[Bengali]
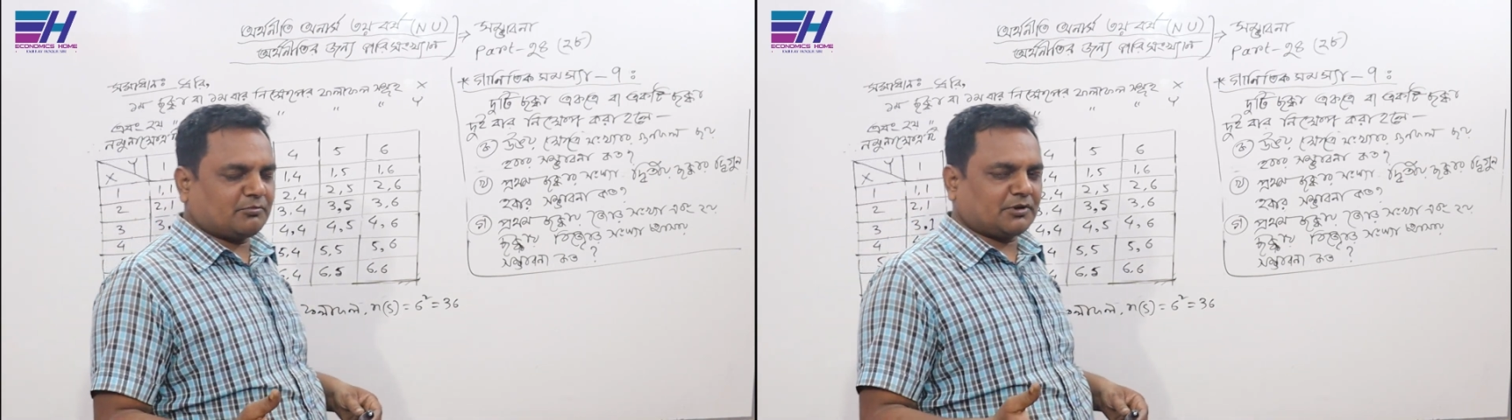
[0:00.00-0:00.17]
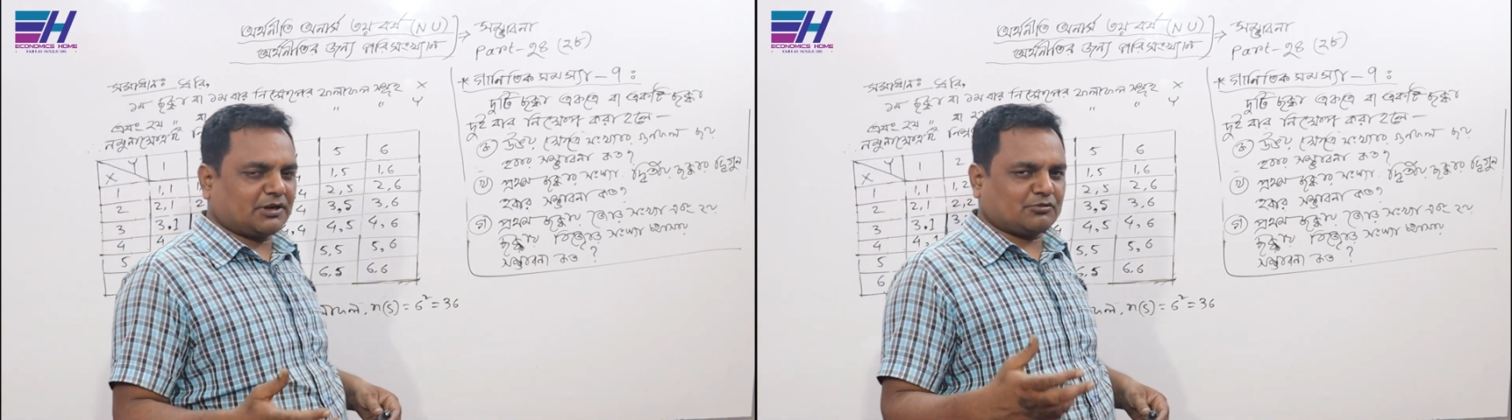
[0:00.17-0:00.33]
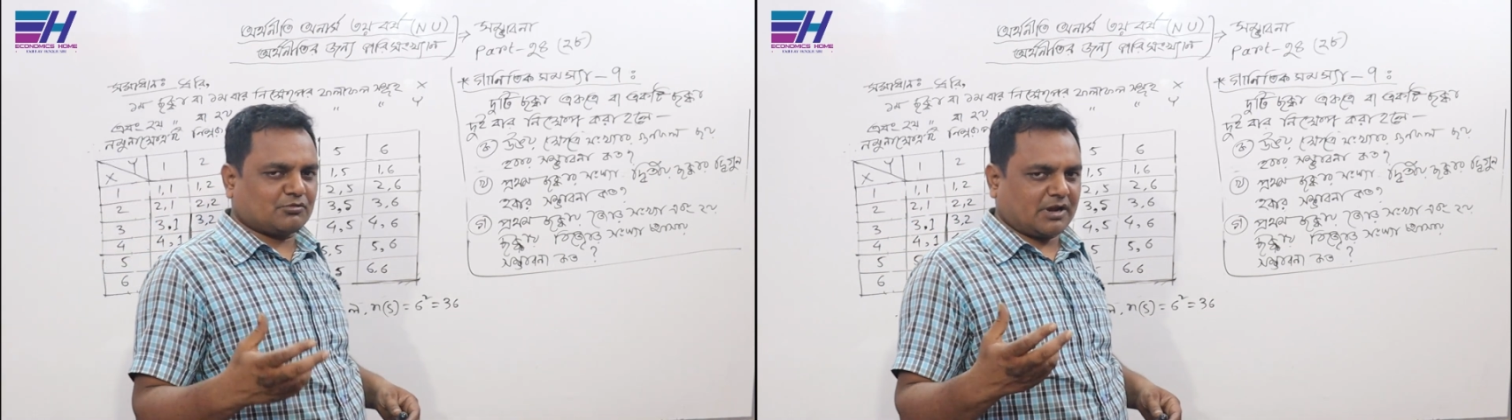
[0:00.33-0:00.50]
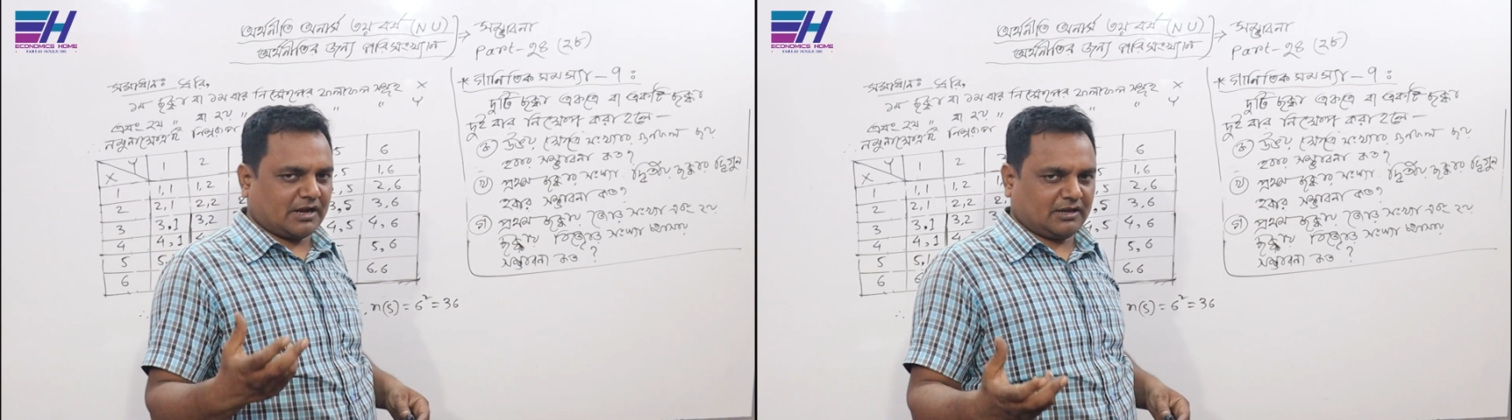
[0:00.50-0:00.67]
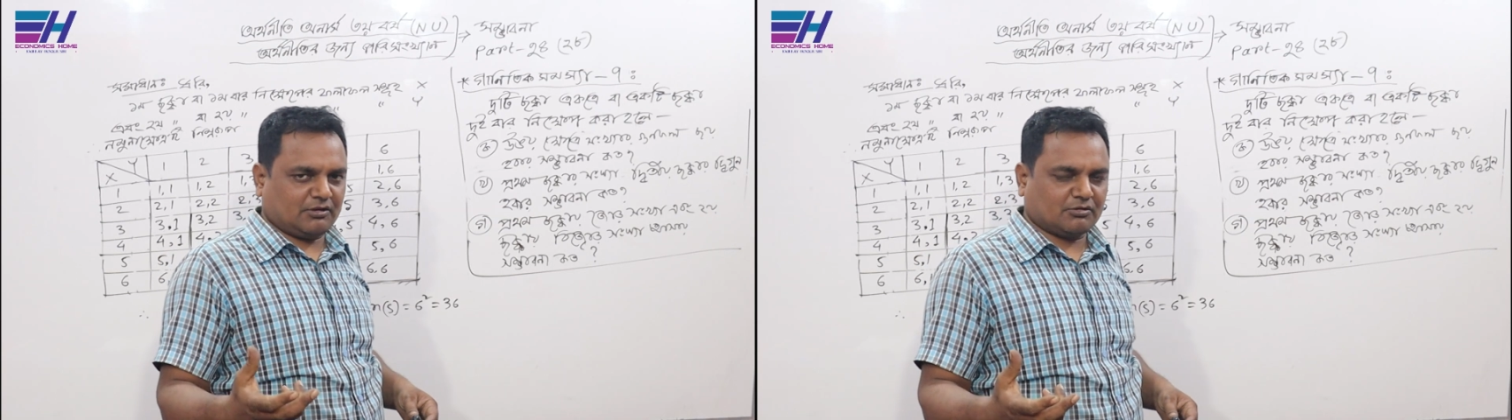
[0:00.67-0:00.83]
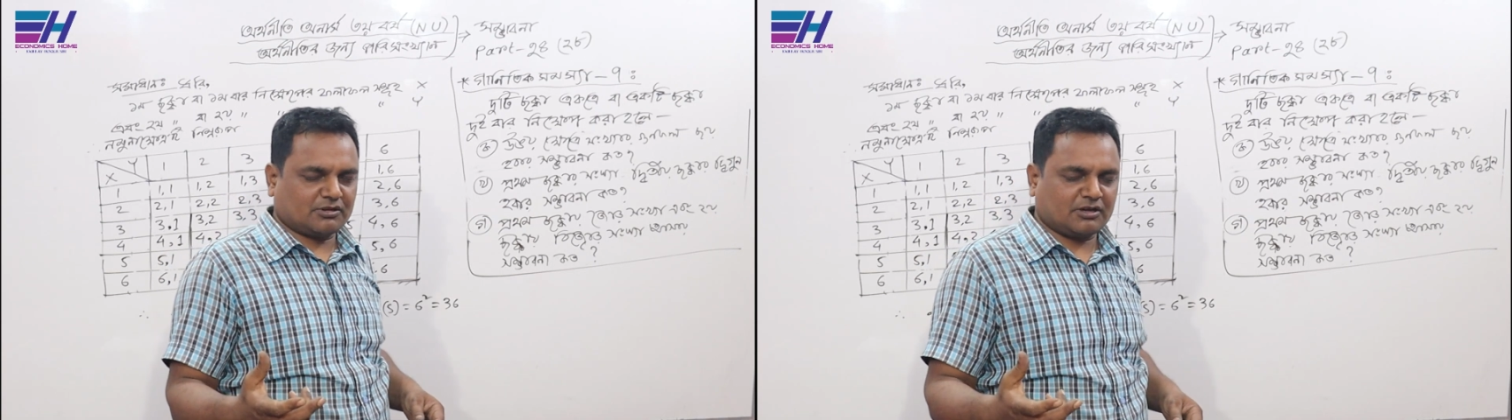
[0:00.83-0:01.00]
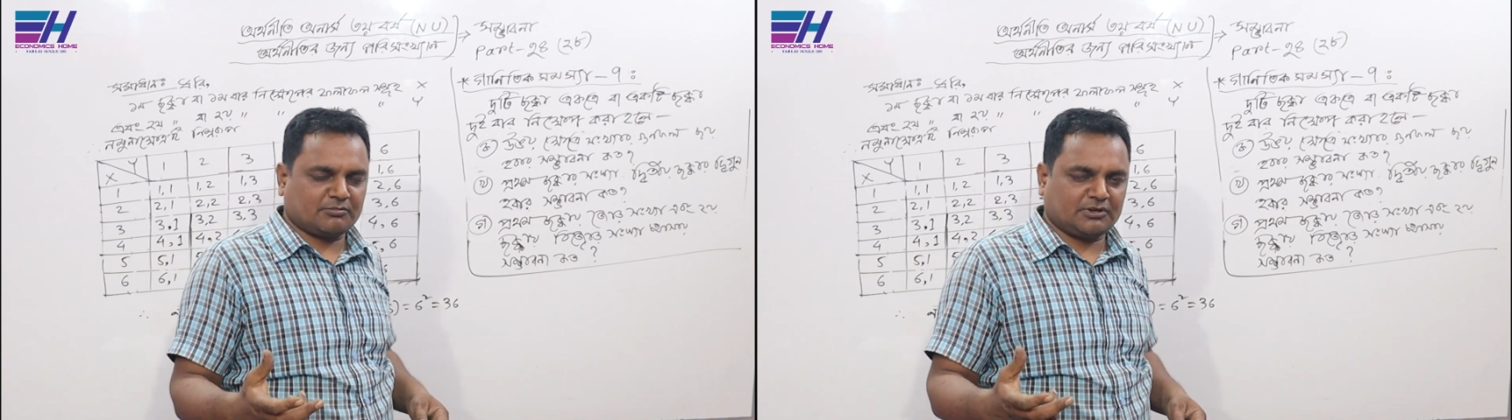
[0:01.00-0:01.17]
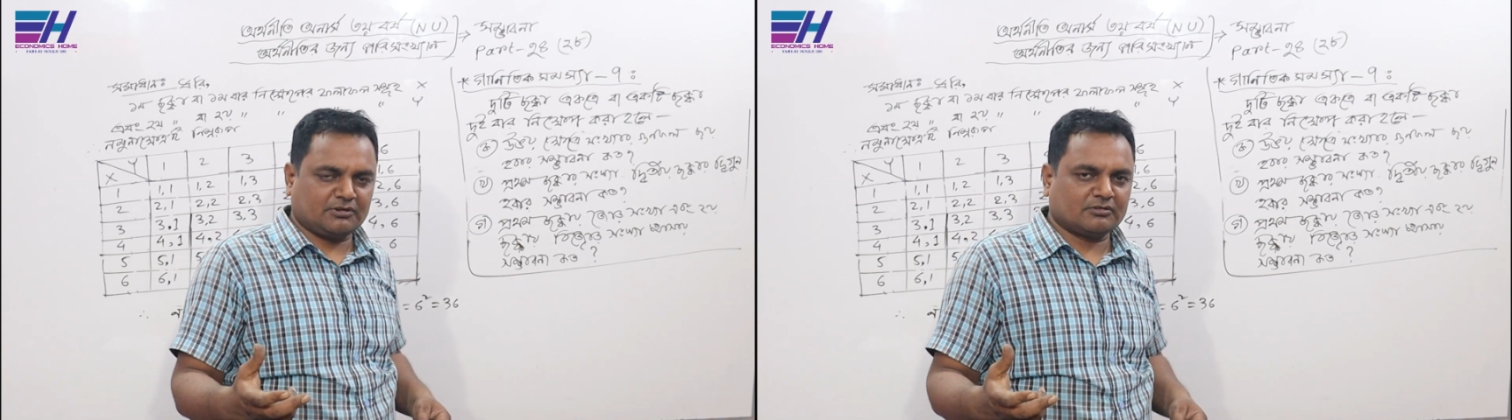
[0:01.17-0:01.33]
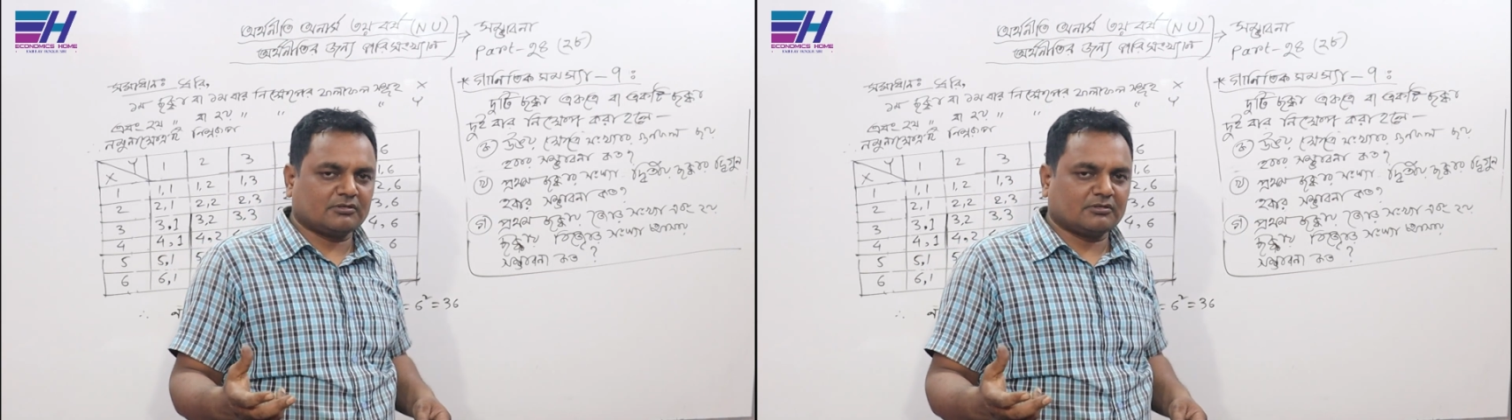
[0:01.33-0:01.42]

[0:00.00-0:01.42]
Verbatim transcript: নমুনা ক্ষেত্র একই কথা আমি